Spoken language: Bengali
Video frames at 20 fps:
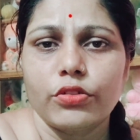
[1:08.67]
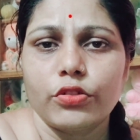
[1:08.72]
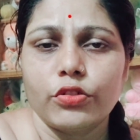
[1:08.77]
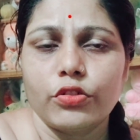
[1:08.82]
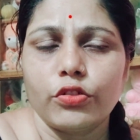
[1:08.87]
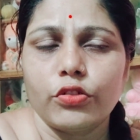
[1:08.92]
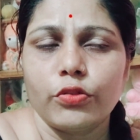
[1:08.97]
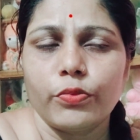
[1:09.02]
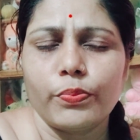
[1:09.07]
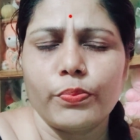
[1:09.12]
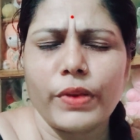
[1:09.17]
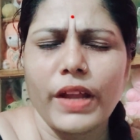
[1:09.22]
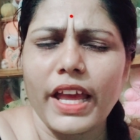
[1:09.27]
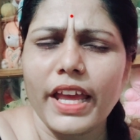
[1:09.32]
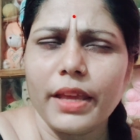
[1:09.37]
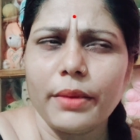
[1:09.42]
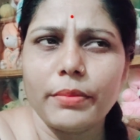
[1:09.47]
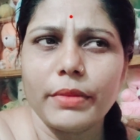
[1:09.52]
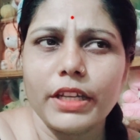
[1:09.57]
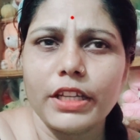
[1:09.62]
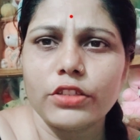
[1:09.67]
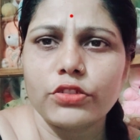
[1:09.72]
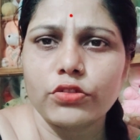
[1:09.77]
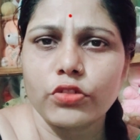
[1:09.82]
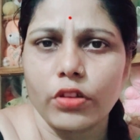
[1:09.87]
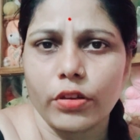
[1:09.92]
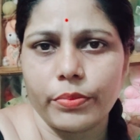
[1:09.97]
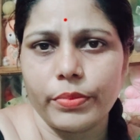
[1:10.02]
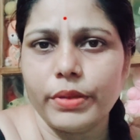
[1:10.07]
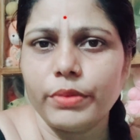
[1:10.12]
তো প্রায় মানে
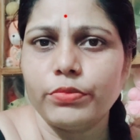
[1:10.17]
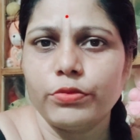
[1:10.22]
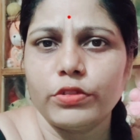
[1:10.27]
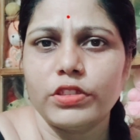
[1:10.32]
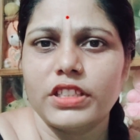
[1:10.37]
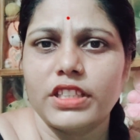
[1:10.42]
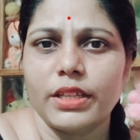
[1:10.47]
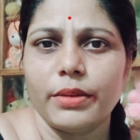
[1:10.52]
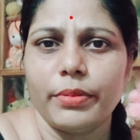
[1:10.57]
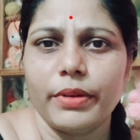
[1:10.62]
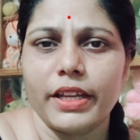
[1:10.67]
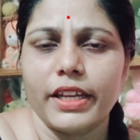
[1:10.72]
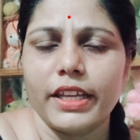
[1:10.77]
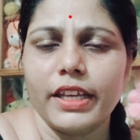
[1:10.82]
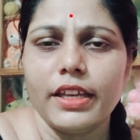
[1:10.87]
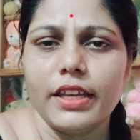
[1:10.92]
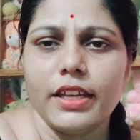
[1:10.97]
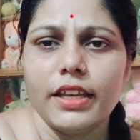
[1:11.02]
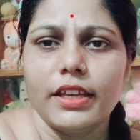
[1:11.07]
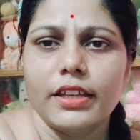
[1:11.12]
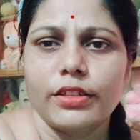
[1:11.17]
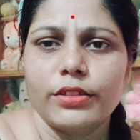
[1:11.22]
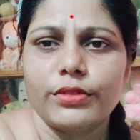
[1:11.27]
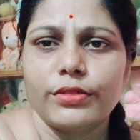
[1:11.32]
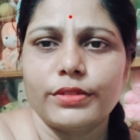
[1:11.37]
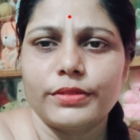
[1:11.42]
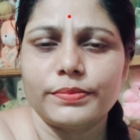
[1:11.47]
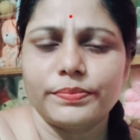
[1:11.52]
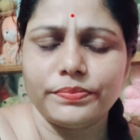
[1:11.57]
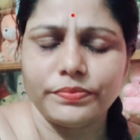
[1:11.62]
সবই বুঝতে পারে
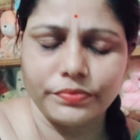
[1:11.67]
তো